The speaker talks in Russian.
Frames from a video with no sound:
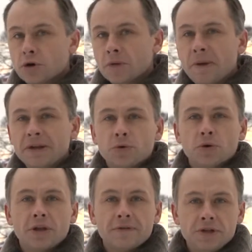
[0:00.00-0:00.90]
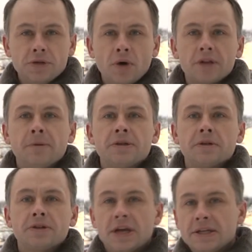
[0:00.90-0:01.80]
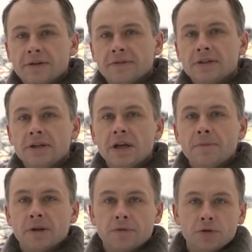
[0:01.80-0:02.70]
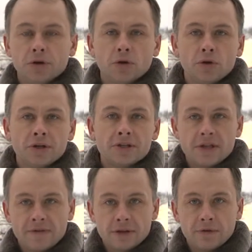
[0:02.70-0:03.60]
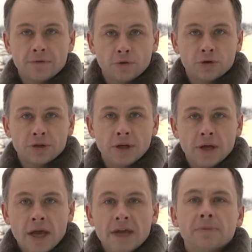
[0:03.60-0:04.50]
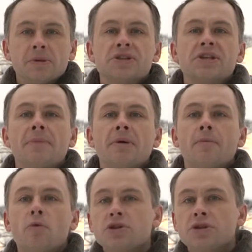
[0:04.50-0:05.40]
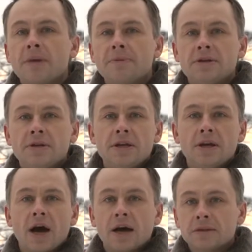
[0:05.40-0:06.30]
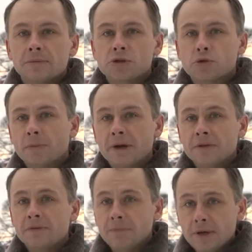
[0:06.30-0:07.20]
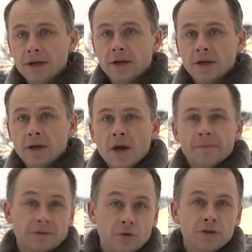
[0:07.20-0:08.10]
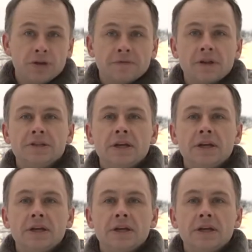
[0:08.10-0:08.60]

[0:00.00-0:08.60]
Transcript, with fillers: Сорок пятую годовщину отметила третья флотилия подводных лодок Северного флота. Это было самое мощное объединение атомных субмарин в мире. Подводники